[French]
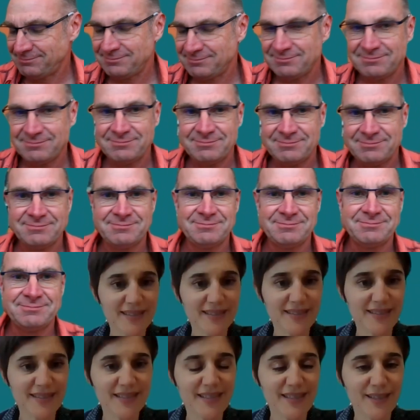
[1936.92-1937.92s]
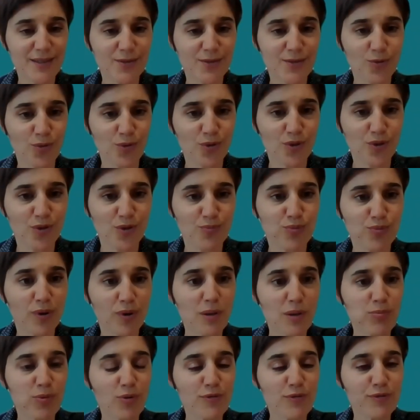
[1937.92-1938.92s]
Bien, merci. Donc, euh,
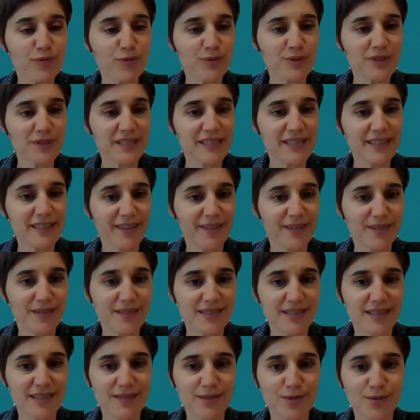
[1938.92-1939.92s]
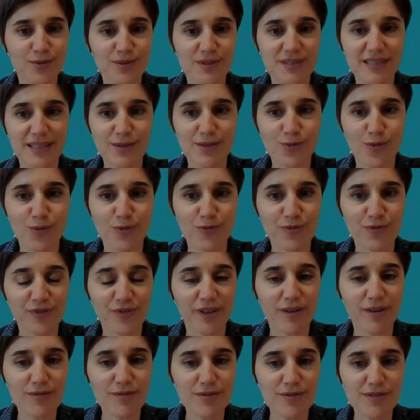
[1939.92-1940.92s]
pour approfondir euh, cette, euh, cette,
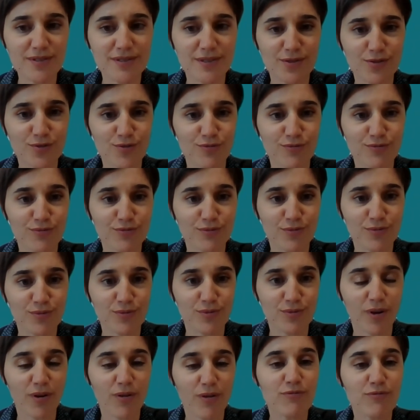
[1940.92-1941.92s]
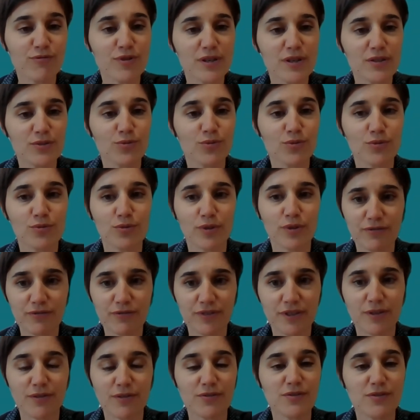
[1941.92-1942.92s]
conférence, je vous renvoie donc aux
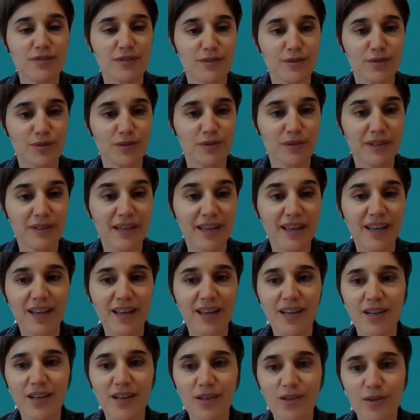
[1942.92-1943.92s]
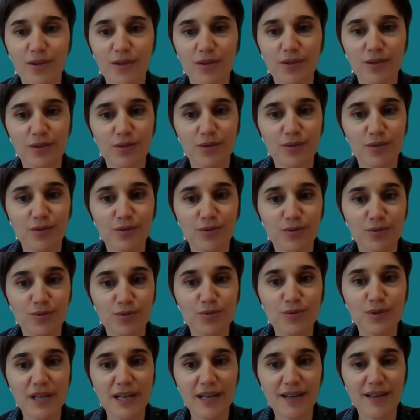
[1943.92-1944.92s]
références
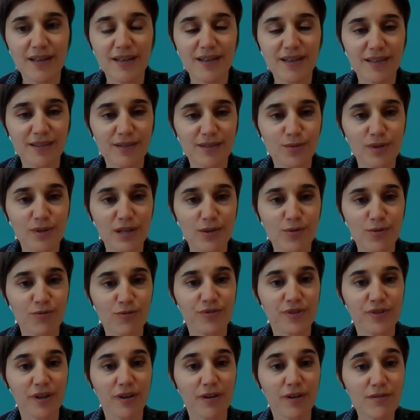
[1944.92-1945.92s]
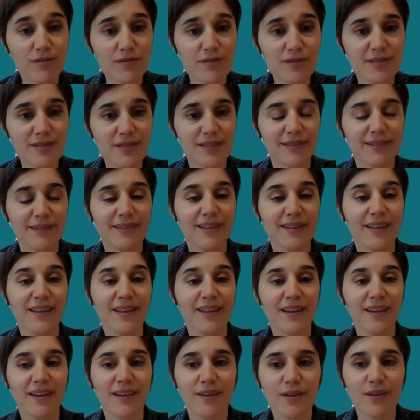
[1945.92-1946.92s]
de, la, de la conférence
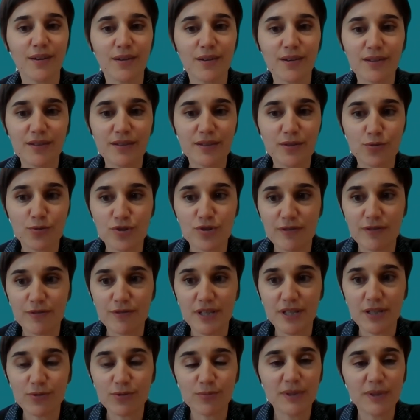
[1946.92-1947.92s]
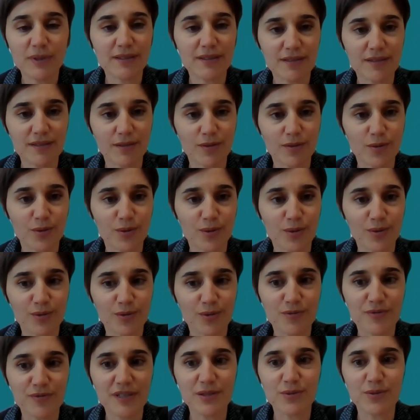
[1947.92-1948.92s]
que je viens de mettre dans
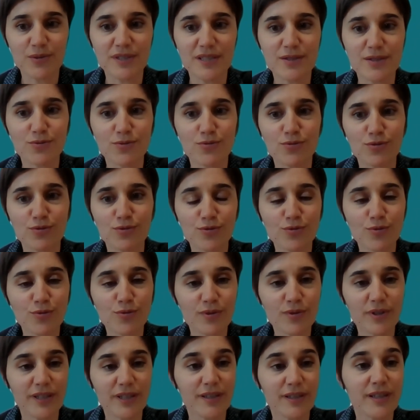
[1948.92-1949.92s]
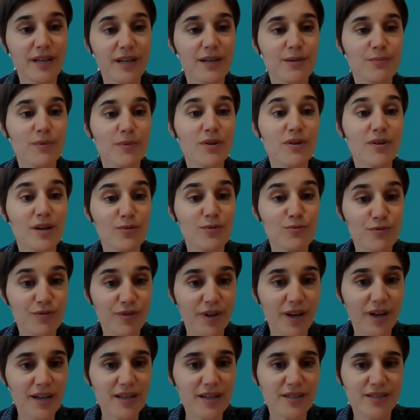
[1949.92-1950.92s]
le, fil de discussion et également à
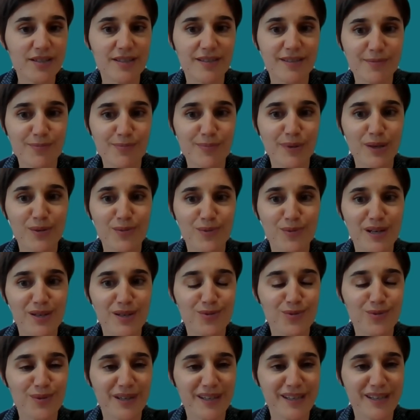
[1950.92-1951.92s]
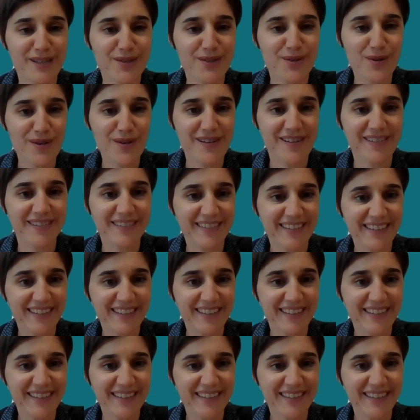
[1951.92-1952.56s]
l'ouvrage Palo Alto à l'école,